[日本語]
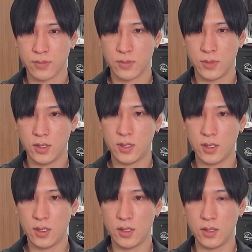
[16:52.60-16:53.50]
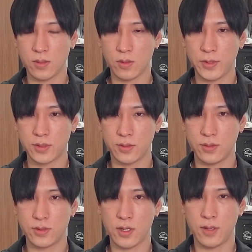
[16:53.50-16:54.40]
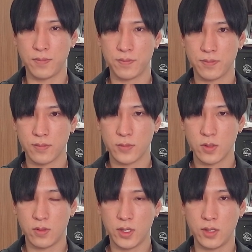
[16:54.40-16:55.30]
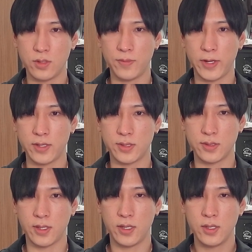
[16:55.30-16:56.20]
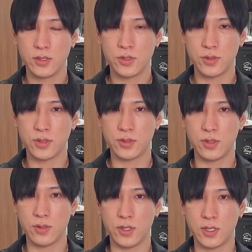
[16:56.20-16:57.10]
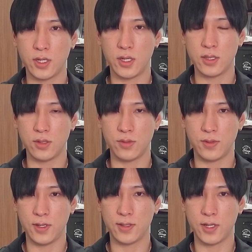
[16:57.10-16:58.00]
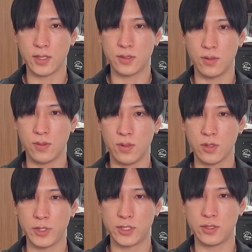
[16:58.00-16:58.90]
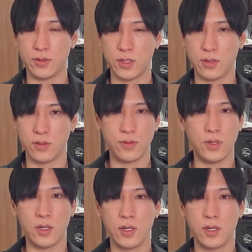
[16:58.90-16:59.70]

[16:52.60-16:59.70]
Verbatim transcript: 日経平均のトピックスの優位性。これ NT バイアスですね。上昇すると日経平均有利、下落するとトピックス有利というふうに